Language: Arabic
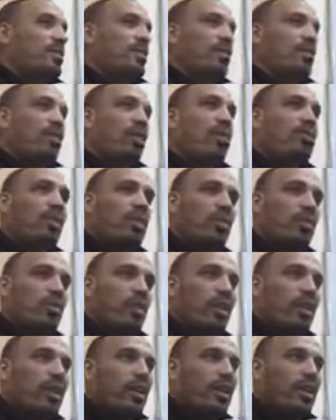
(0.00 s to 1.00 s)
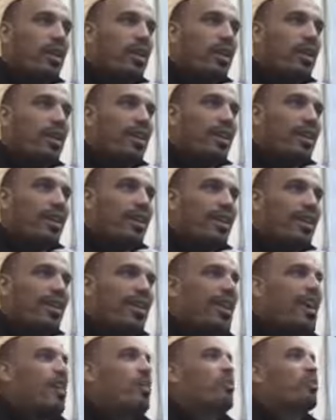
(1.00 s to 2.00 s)
اتربطت ولا لا
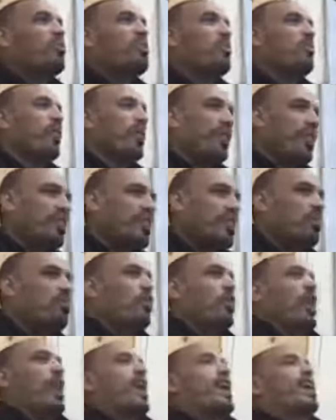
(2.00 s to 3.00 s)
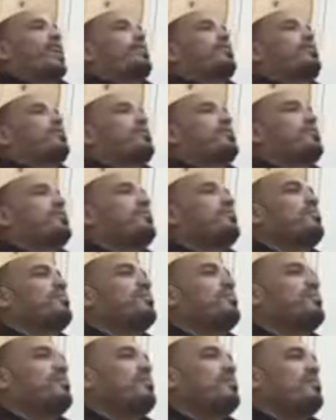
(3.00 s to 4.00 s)
اهو الضمير ده يسموه العائد
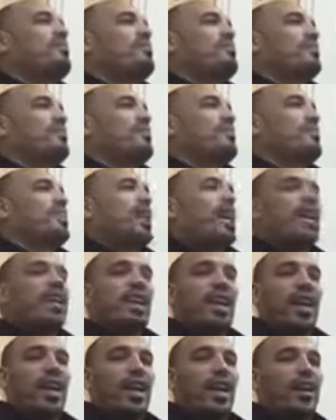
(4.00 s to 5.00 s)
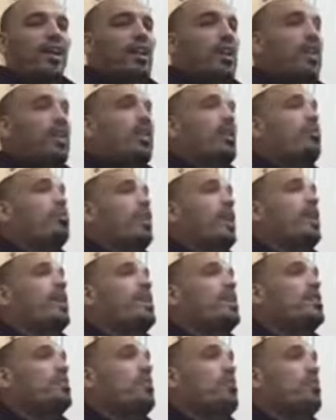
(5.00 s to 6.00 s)
يعني ايه عائد يعني يعود على
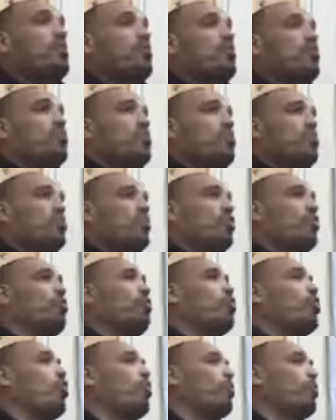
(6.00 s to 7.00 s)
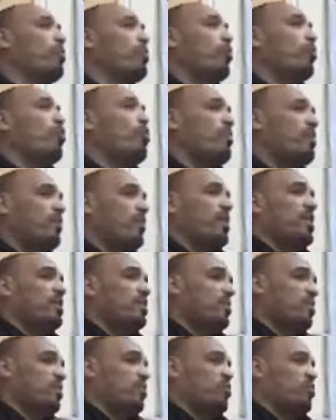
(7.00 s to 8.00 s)
الاسم الموصول يقوم يربط الجمله
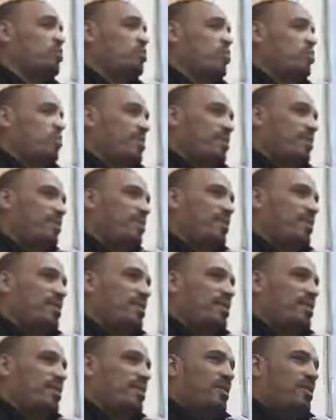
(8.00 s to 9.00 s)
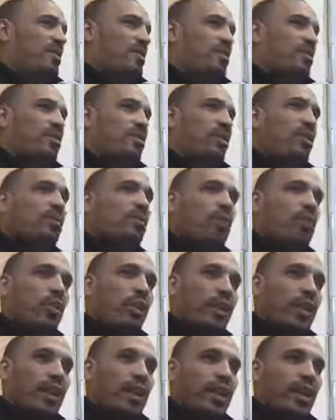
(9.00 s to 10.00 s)
بالاسم الموصول فهمت
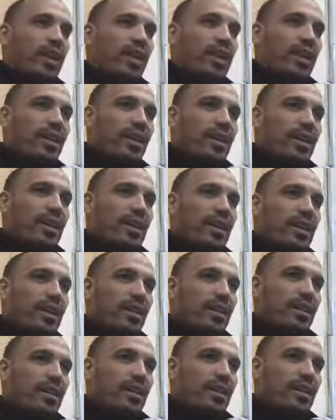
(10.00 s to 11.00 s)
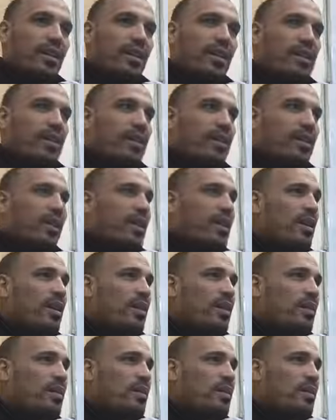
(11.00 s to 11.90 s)
ولا ايه ها